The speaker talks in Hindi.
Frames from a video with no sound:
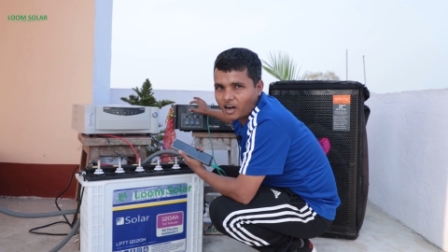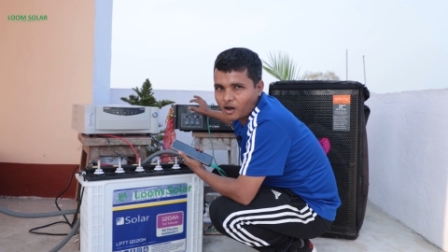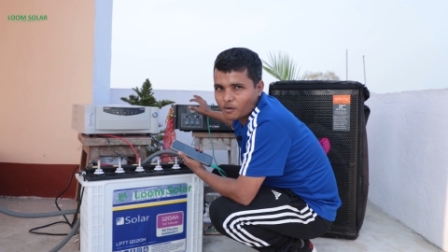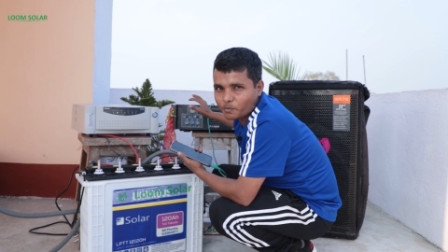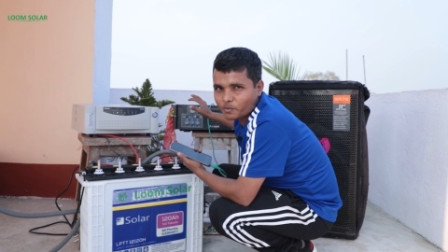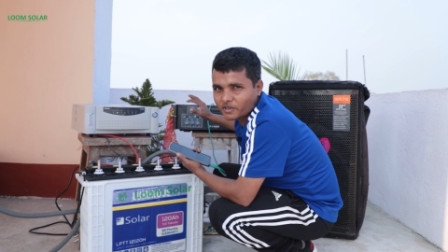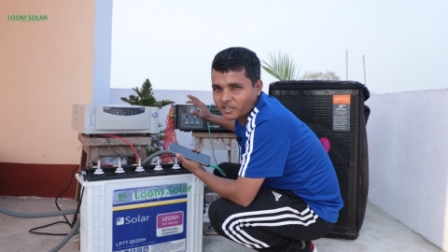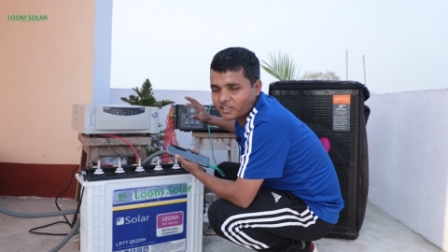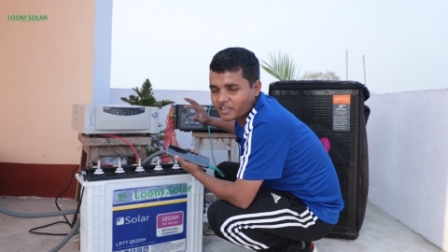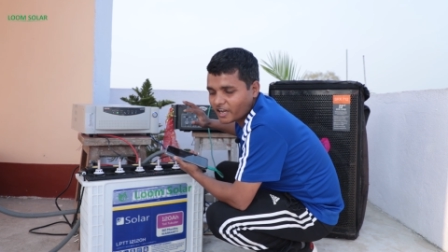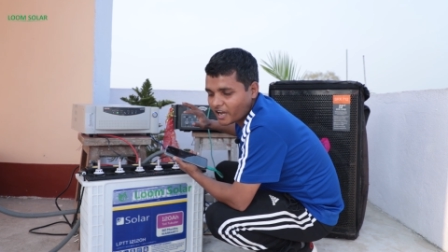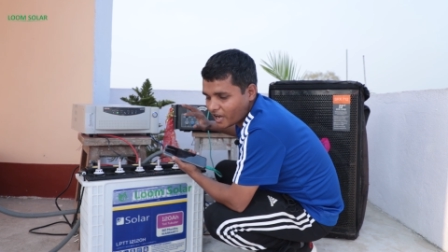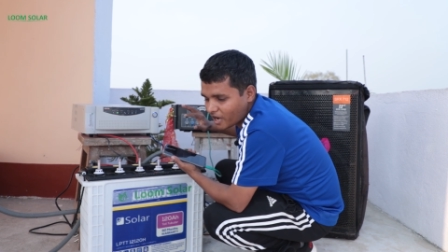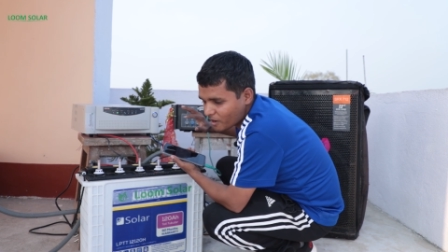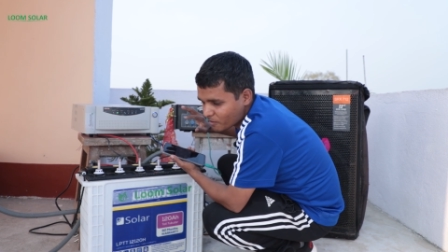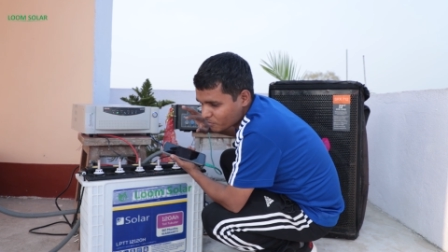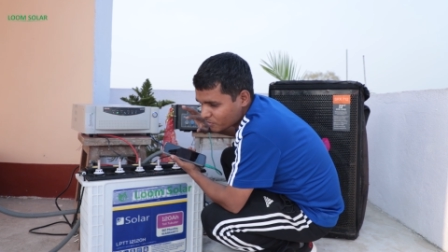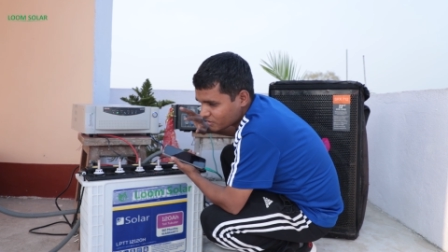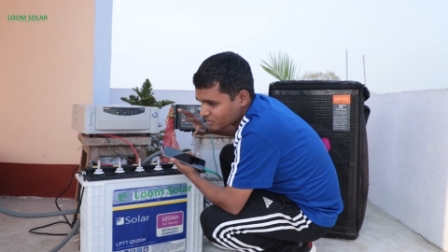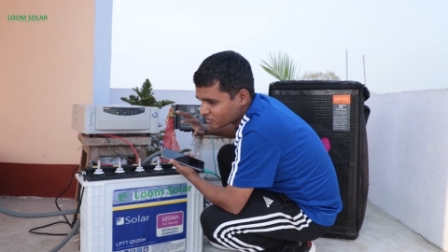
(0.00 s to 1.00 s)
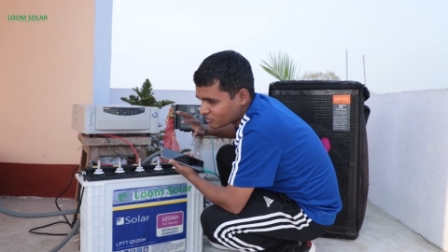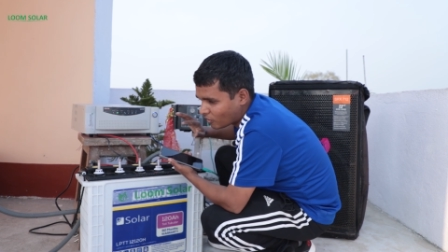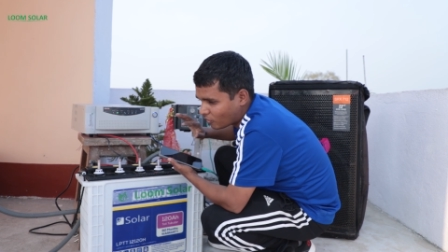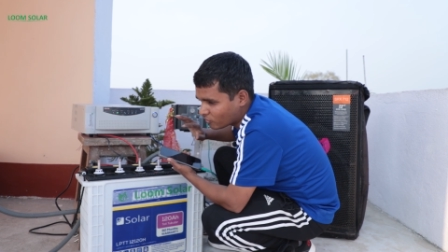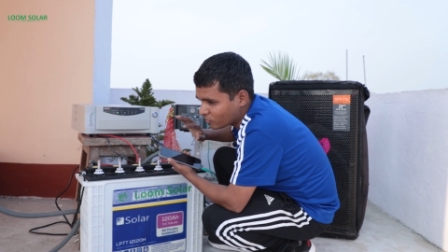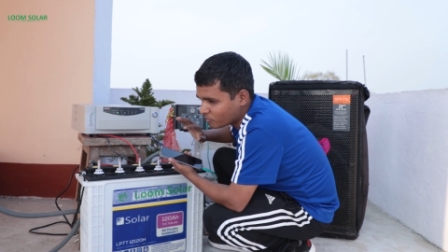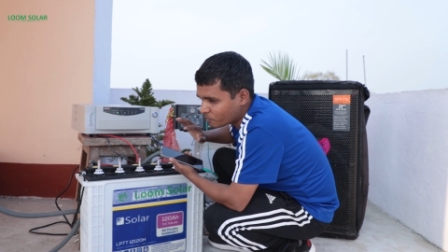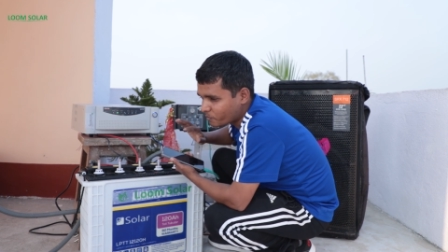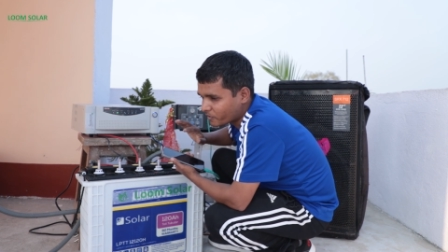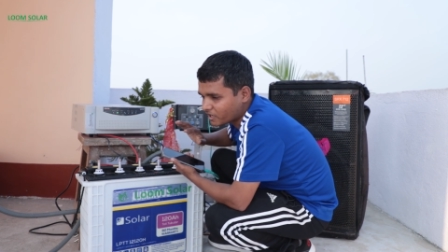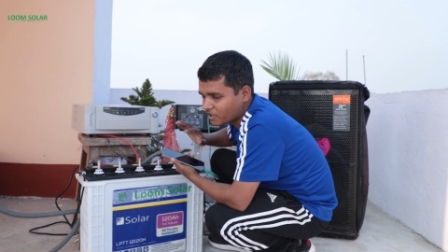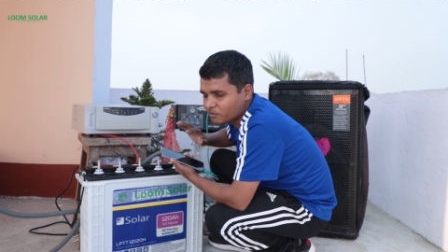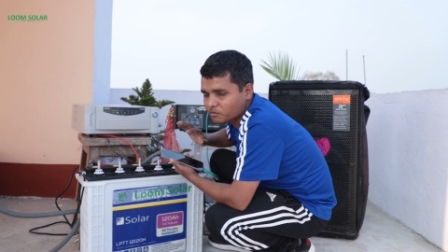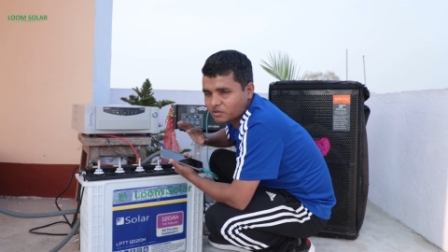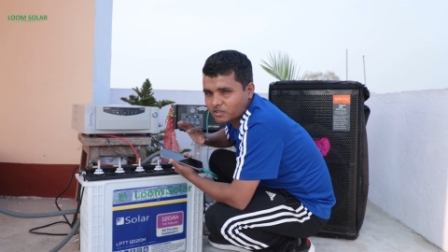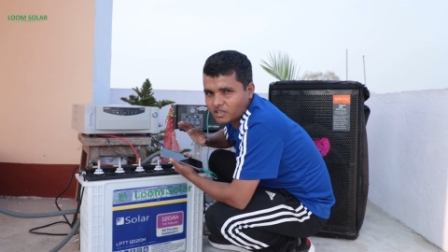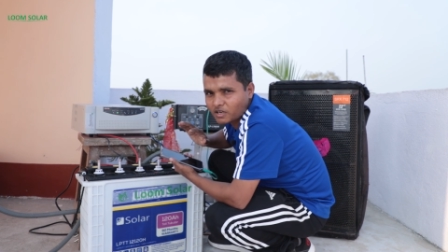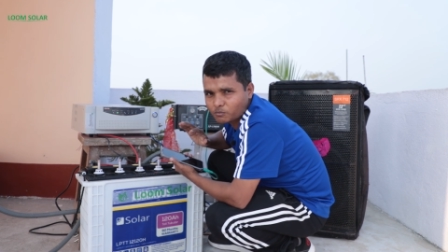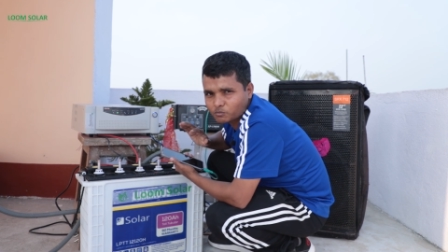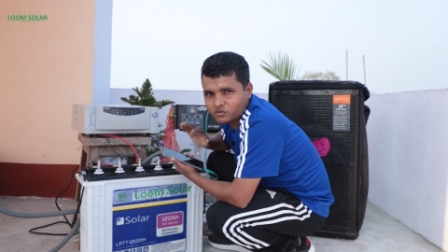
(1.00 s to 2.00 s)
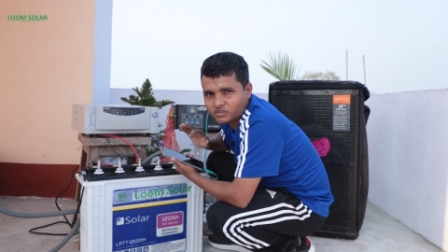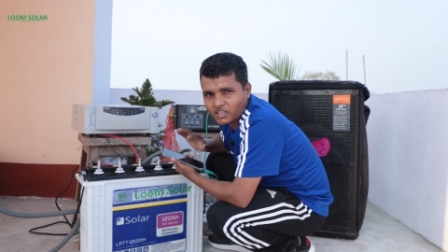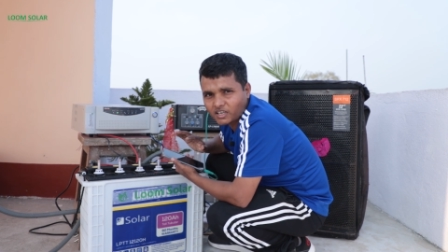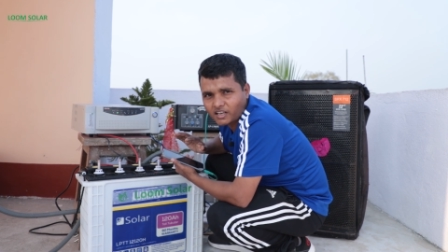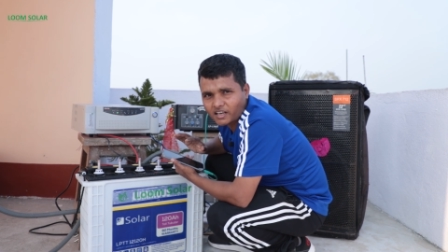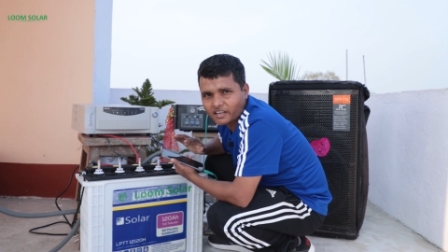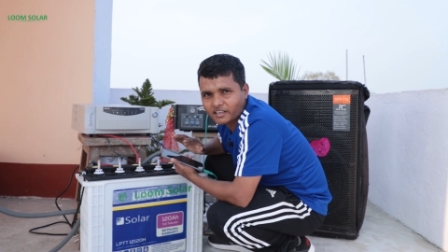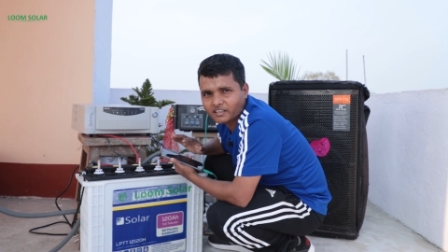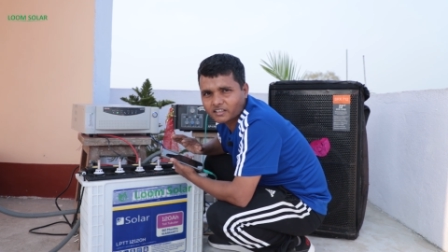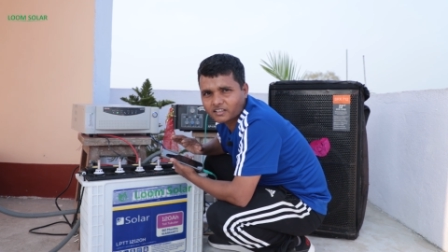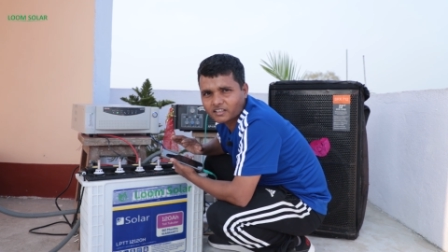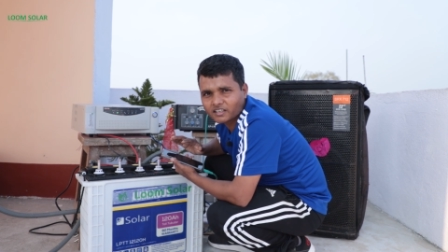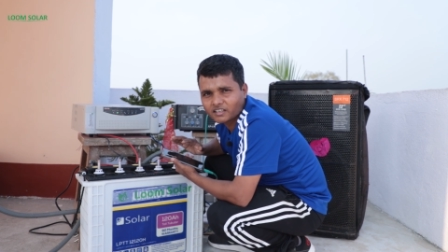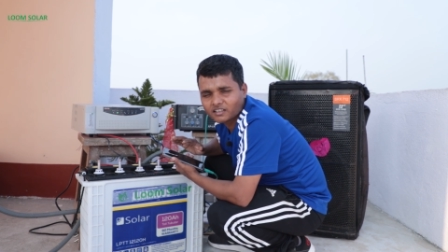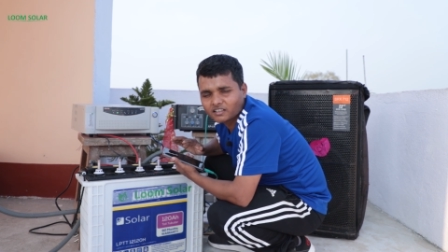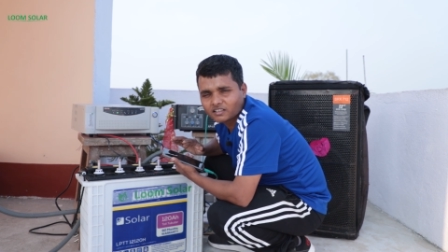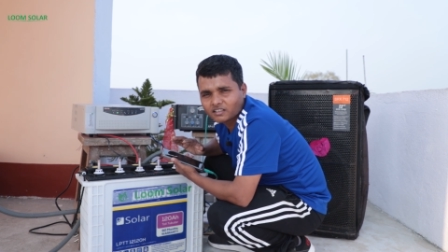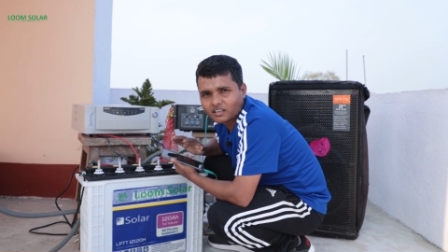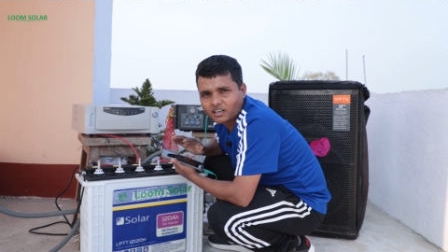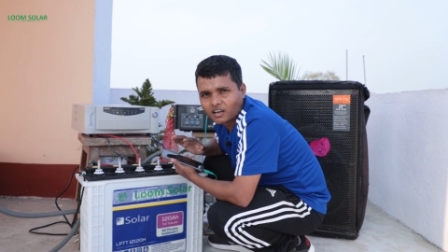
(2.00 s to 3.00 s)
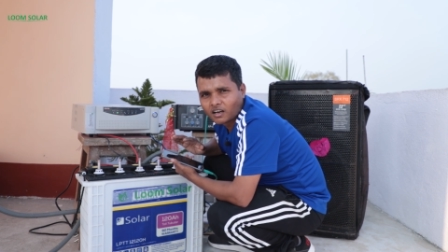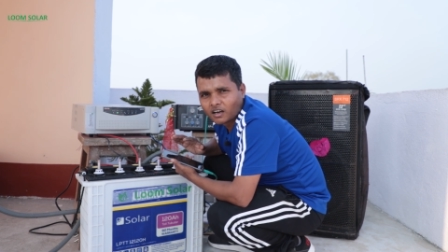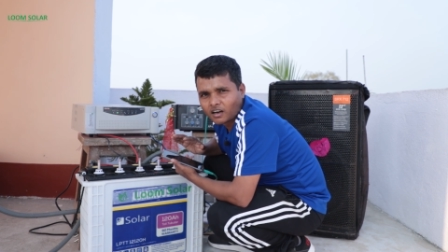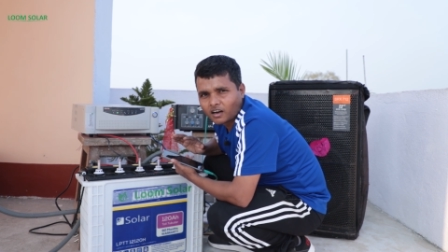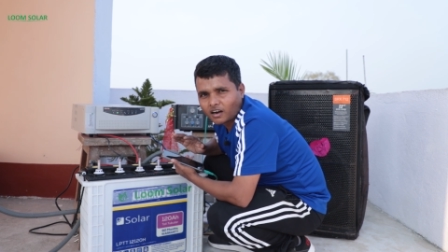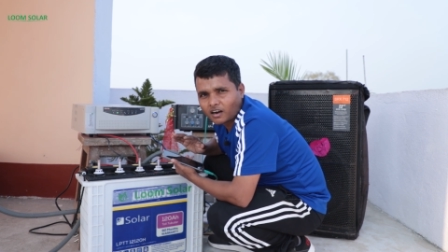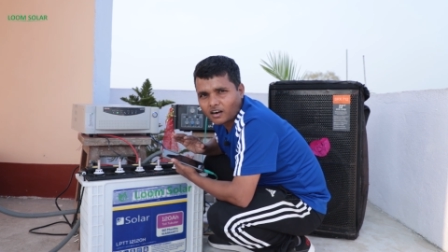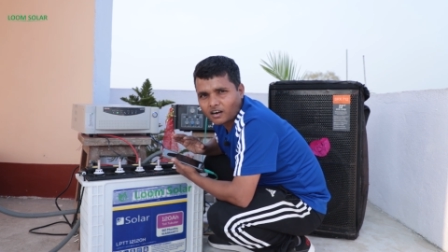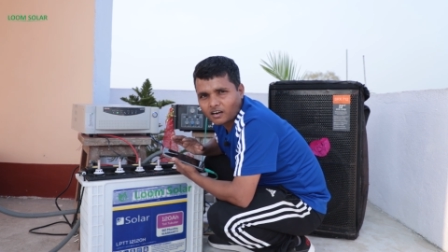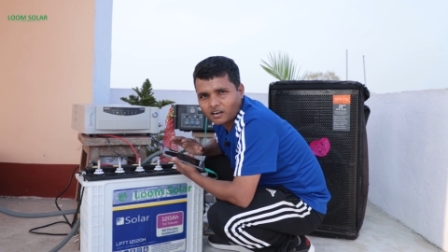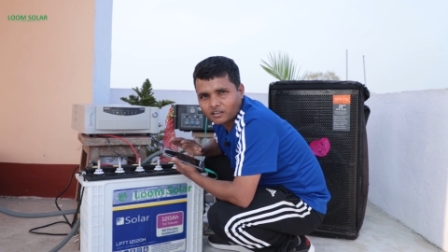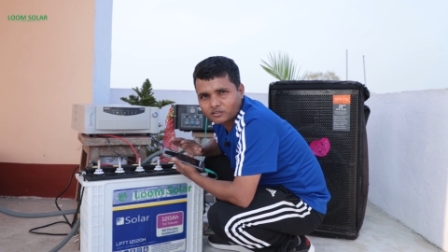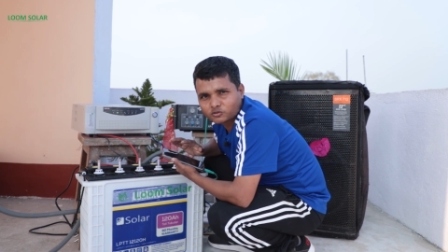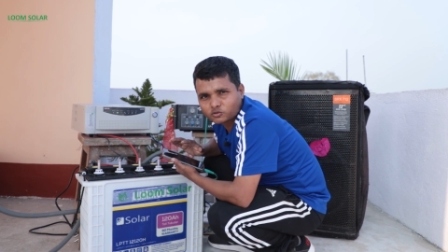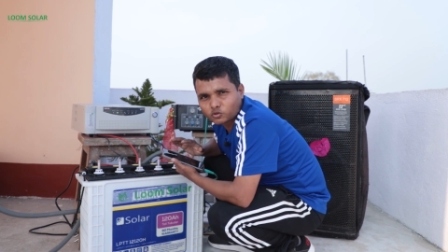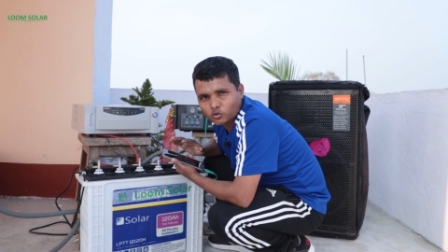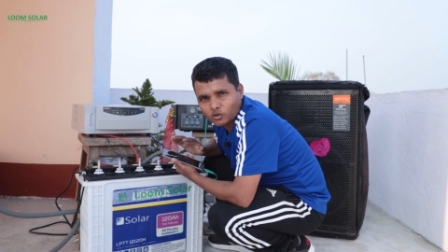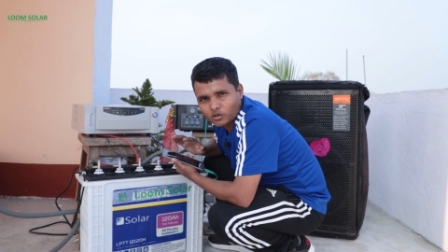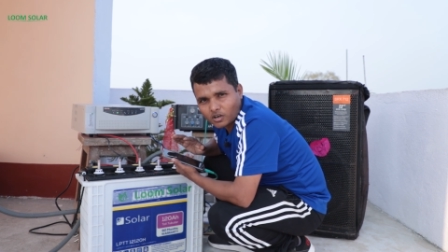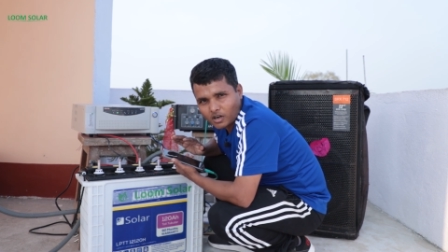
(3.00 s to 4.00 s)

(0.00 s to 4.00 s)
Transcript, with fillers: काफ़ी हैवी साउंड पर अभी हम चलाए थे आ, जो